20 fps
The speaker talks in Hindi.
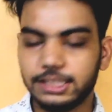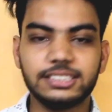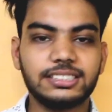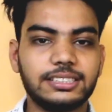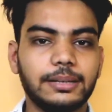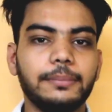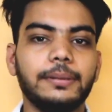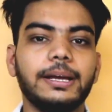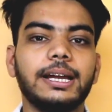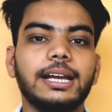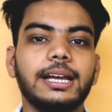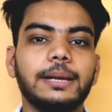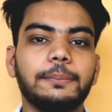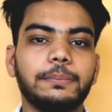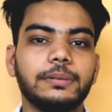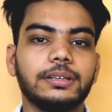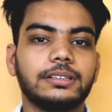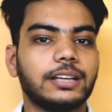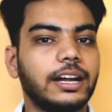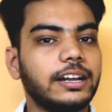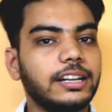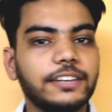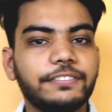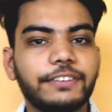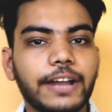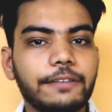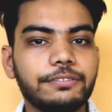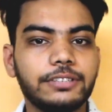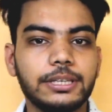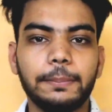समय थर्टी
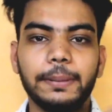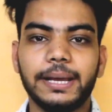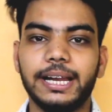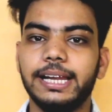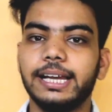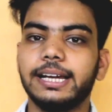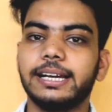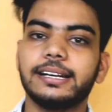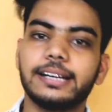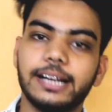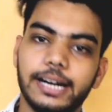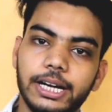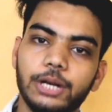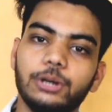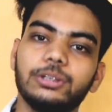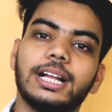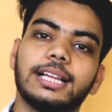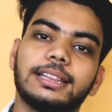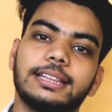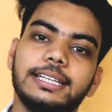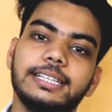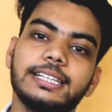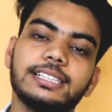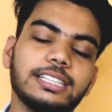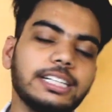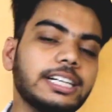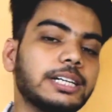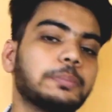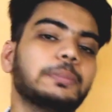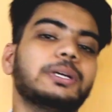फाइव से पहले अगर खड़े हो जाते हैं
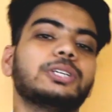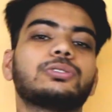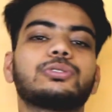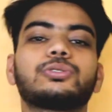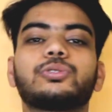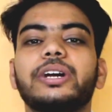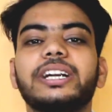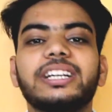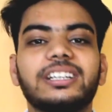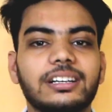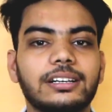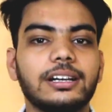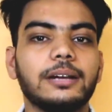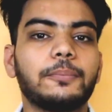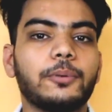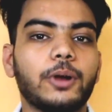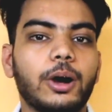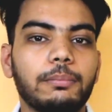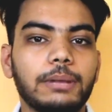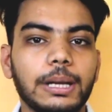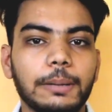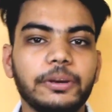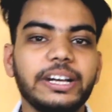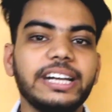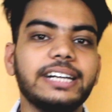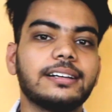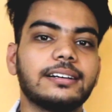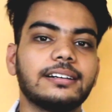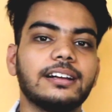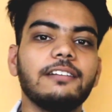इट मीन्स उसको इंटरनल प्रॉब्लम है
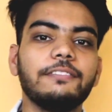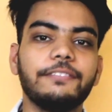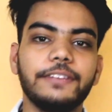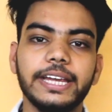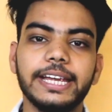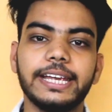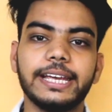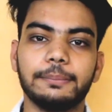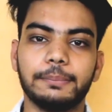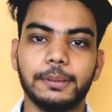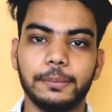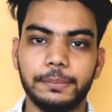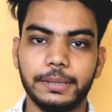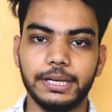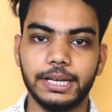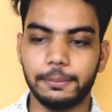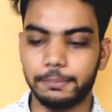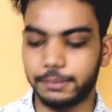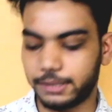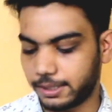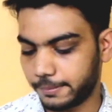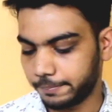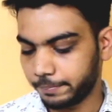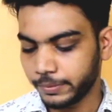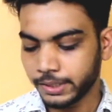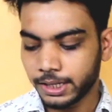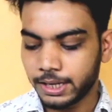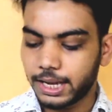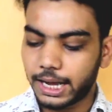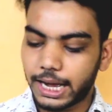इंटरनल वीक है पपी आपका
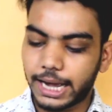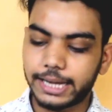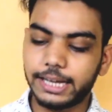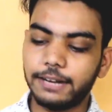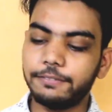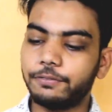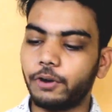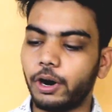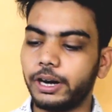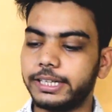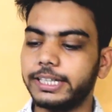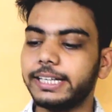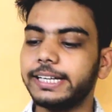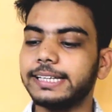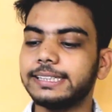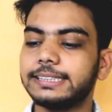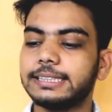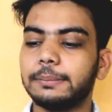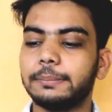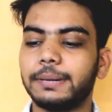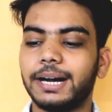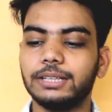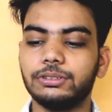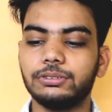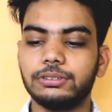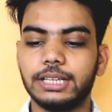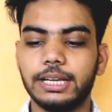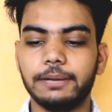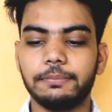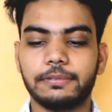अगर 40 डेज के बाद
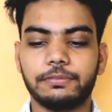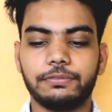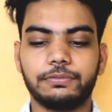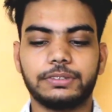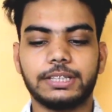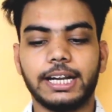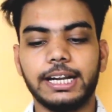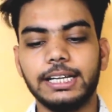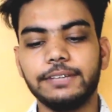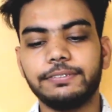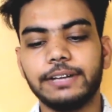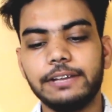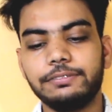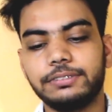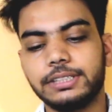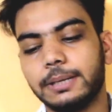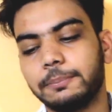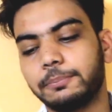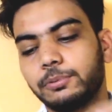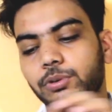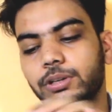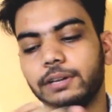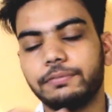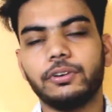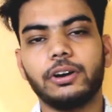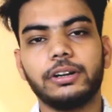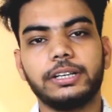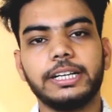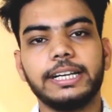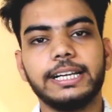उसके 35 से अप टू या
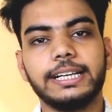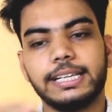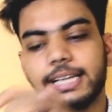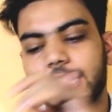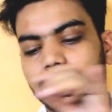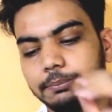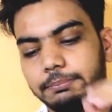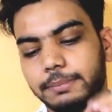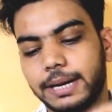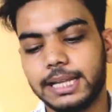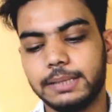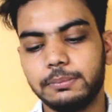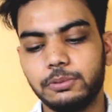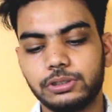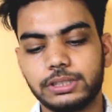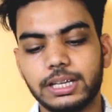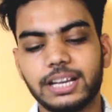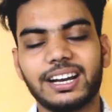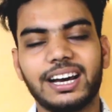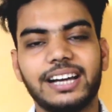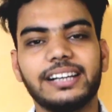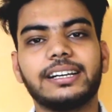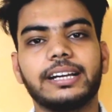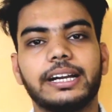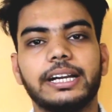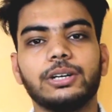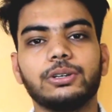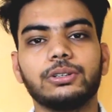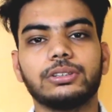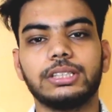40 डे के बाद भी उसके कान
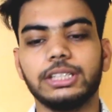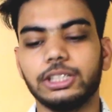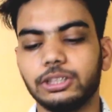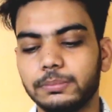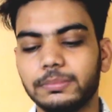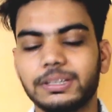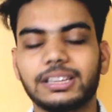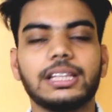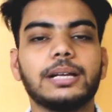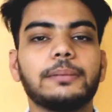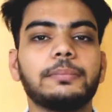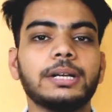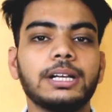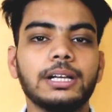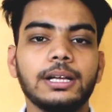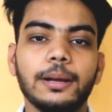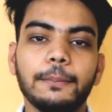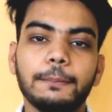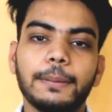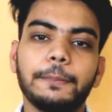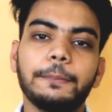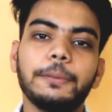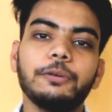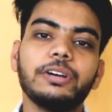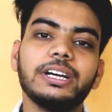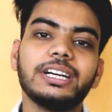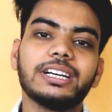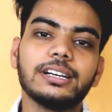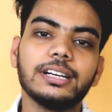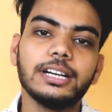खड़े होते हैं तो मतलब पपी
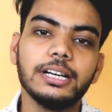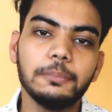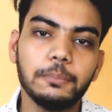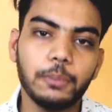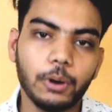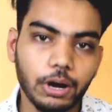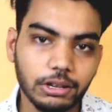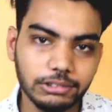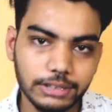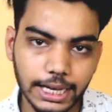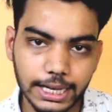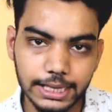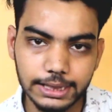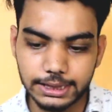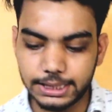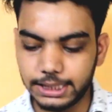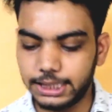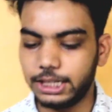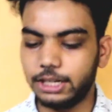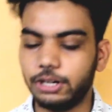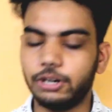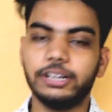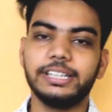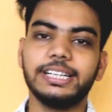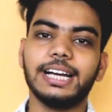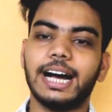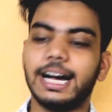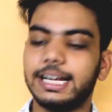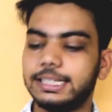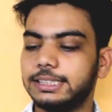वो इंटरनली बहुत हेल्थी है और
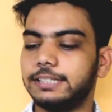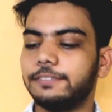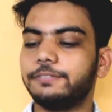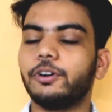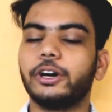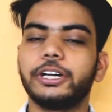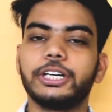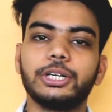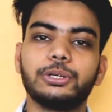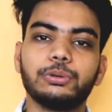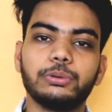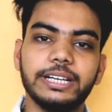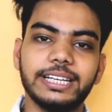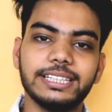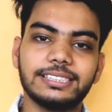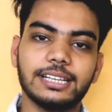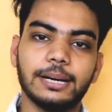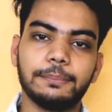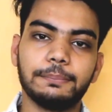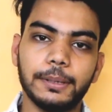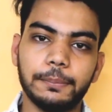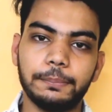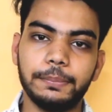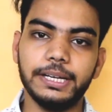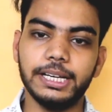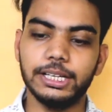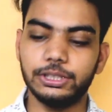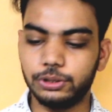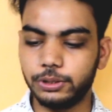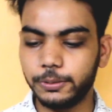ये आज ये 42 डेज का
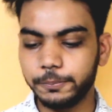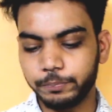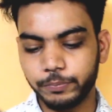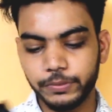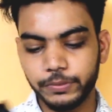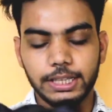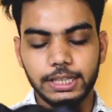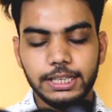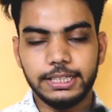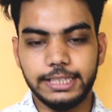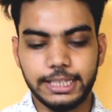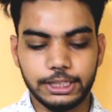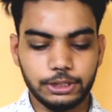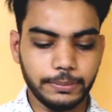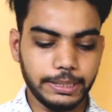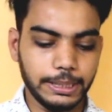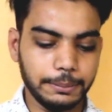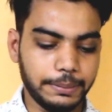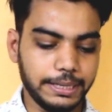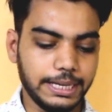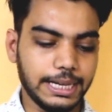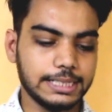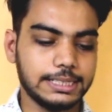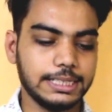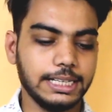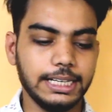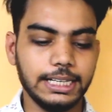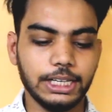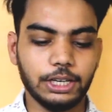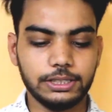पपी है जो ये जो मैंने भैया
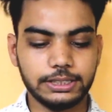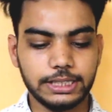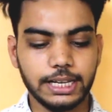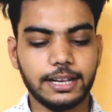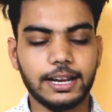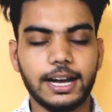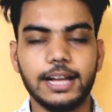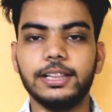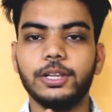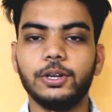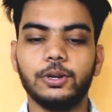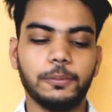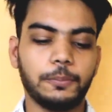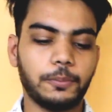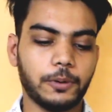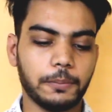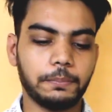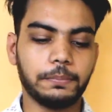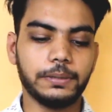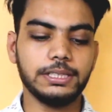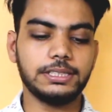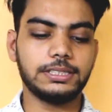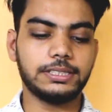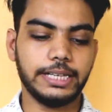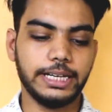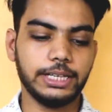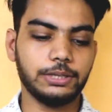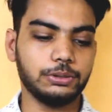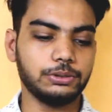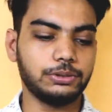से लिया और इसके कान देखो प्रॉपर
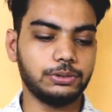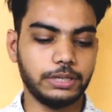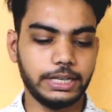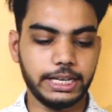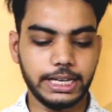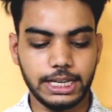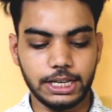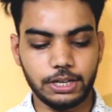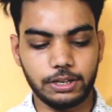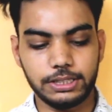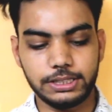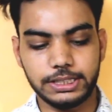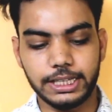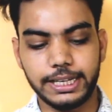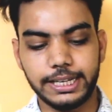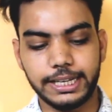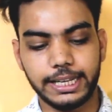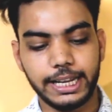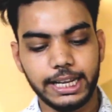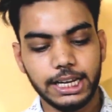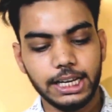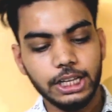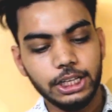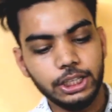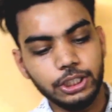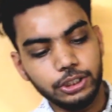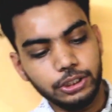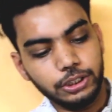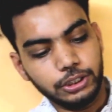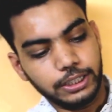स्ट्रेट हो चुके हैं और इसकी टेल
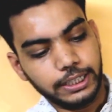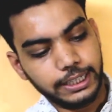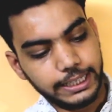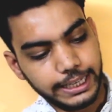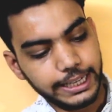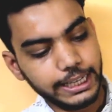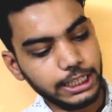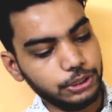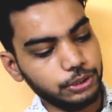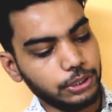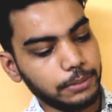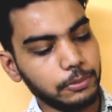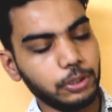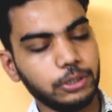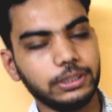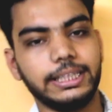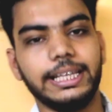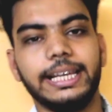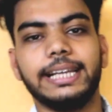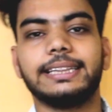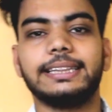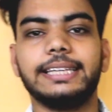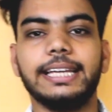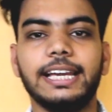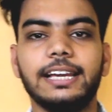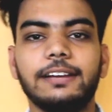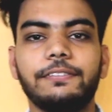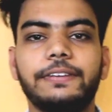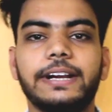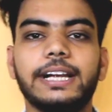टेल जो हम लोग देखते
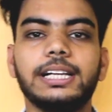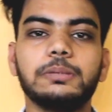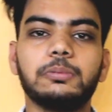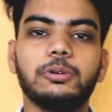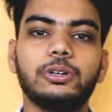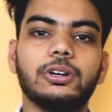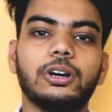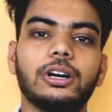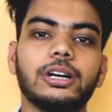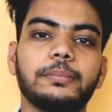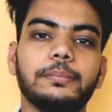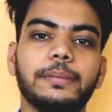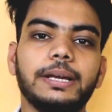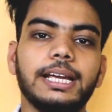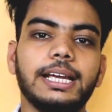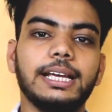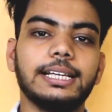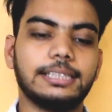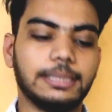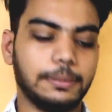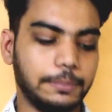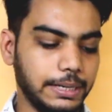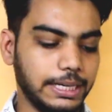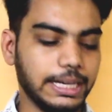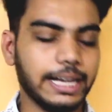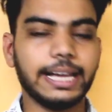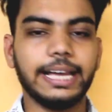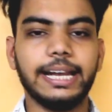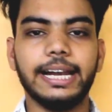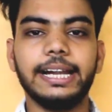हैं फ्रेंच बुलडॉग में सभी
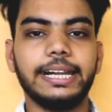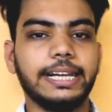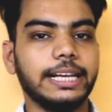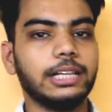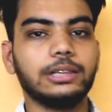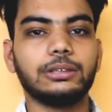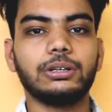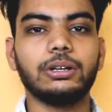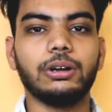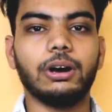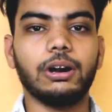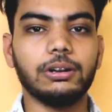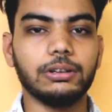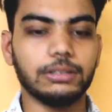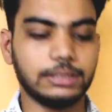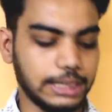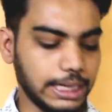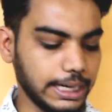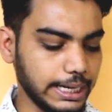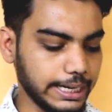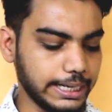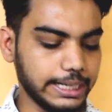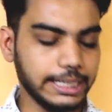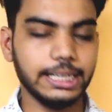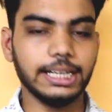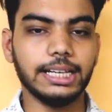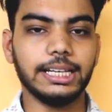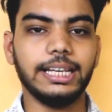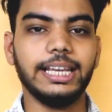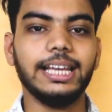का कहना है टेल तो डॉग होता है
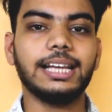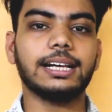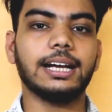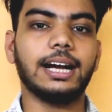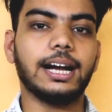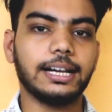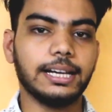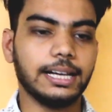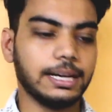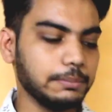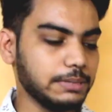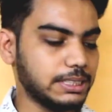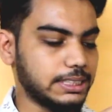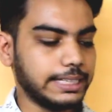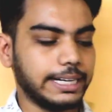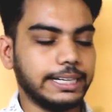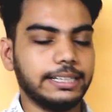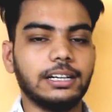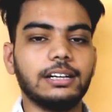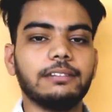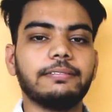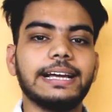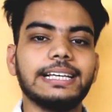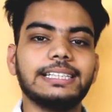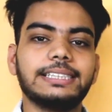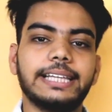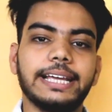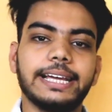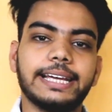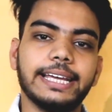लेकिन एक अगर हम स्टैंडर्ड
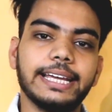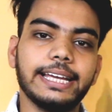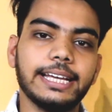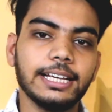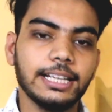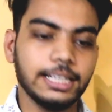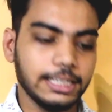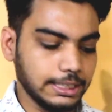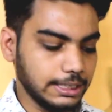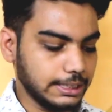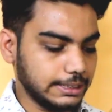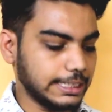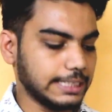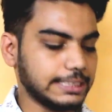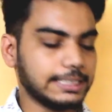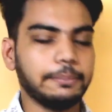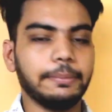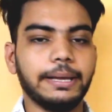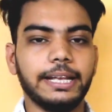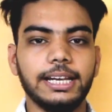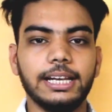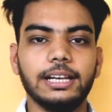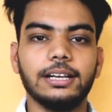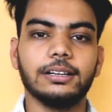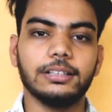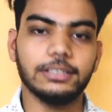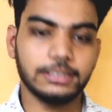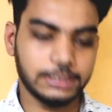वाइज देखें जैसा मैंने